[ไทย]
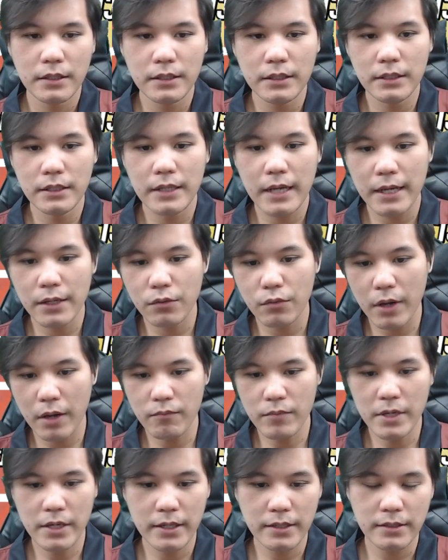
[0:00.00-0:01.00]
ขึ้นด้านข
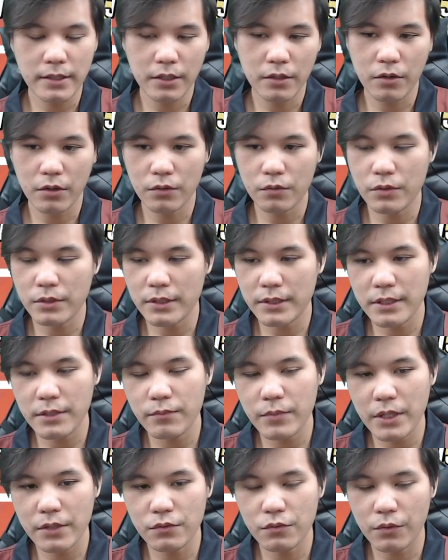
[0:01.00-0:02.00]
วามือให้เสร็จก่อนควรจะ
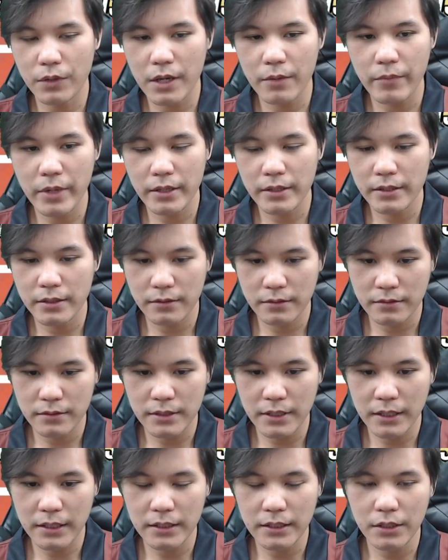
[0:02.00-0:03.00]
ทิ่มเบี้ยสูงหน้าเม็ด
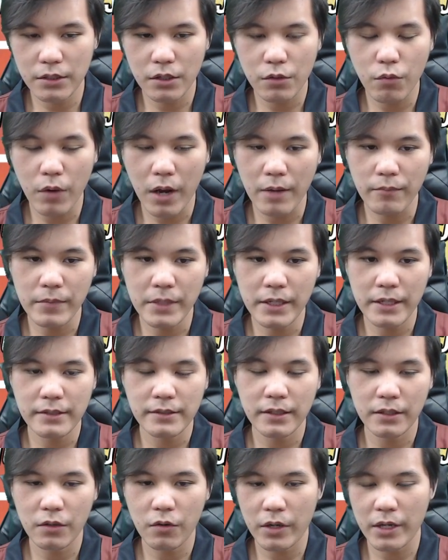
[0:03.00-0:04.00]
จะขึ้นขวามือ
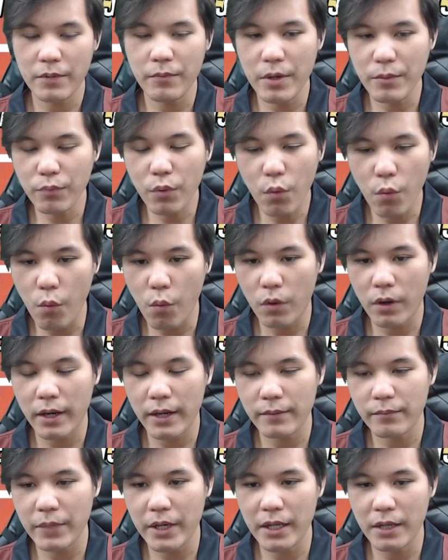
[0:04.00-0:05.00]
ให้เสร็จก่อน ให้มันผูก
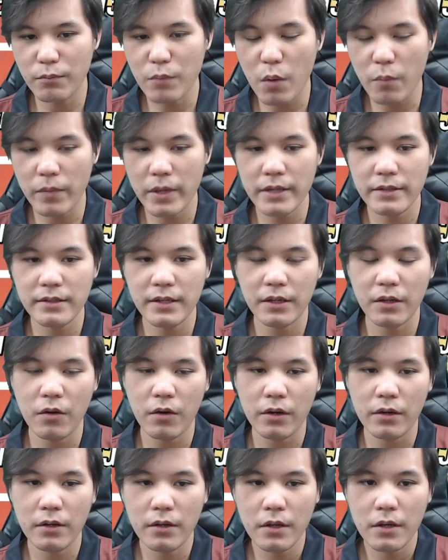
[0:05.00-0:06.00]
กันเป็นระบบให้เสร็จ
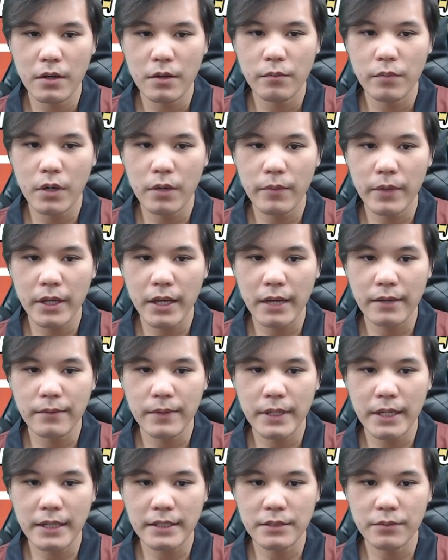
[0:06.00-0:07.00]
ก่อน เพราะไม่งั้น
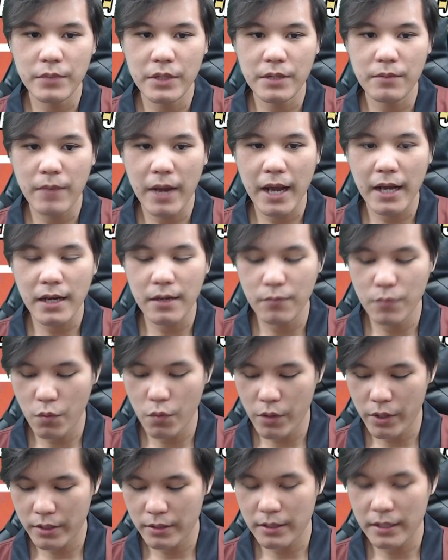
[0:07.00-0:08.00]
มันอาจจะมีม้าข
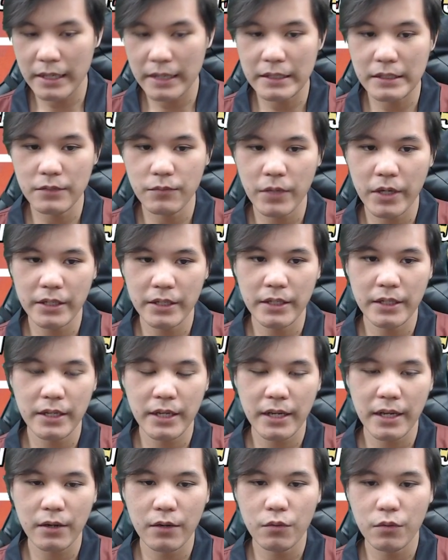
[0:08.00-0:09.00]
โมย อะไรขึ้นมาอย่างเงี้
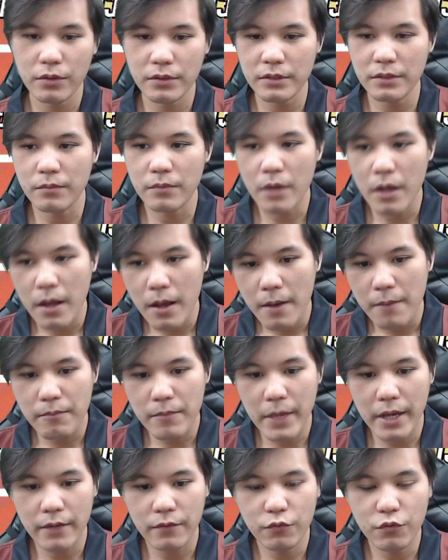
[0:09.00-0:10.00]
ยในอนาคตซึ่ง
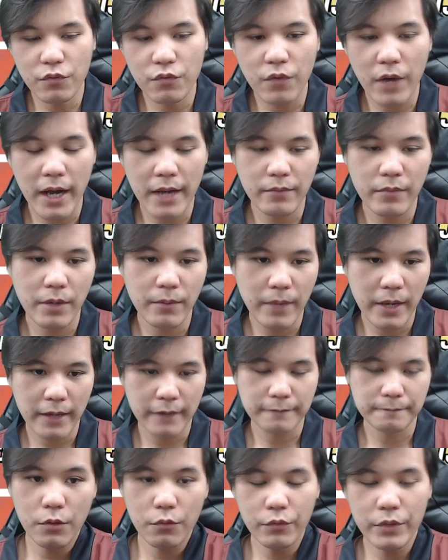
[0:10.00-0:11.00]
มันวุ่นวายมา
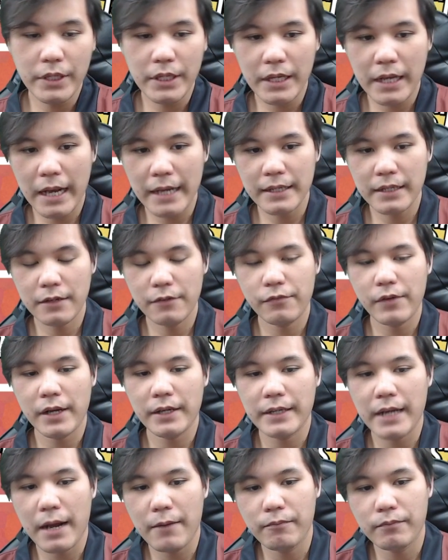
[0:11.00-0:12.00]
กๆ วิธีการเดิน
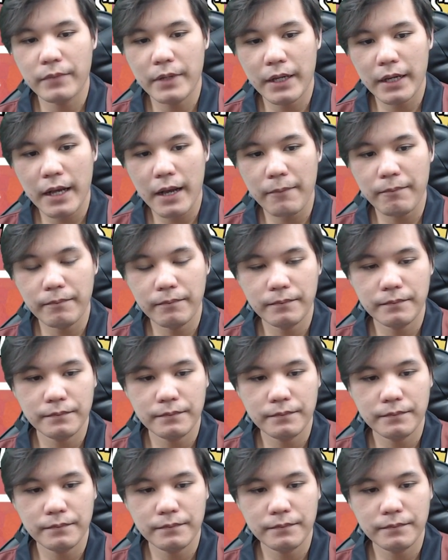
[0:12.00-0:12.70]
ฝั่งดำนะครับ